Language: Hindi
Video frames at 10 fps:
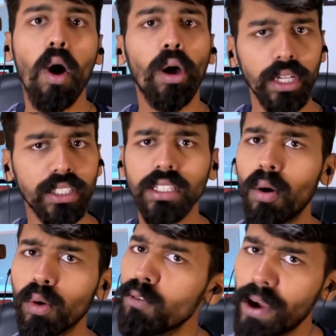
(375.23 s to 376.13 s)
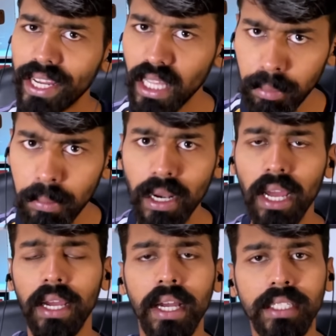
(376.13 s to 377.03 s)
और इसका उनको फायदा भी मिला
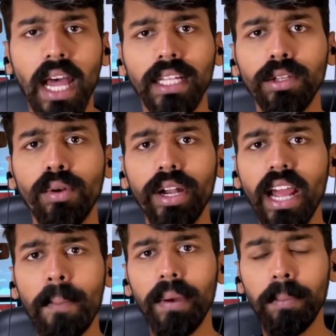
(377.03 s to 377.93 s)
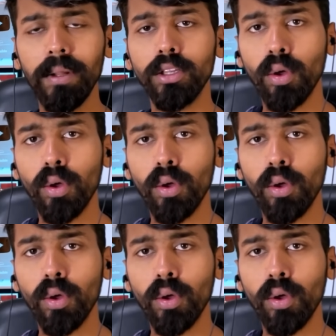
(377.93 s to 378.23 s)
है साथ ही उन्होंने यहाँ पर अपने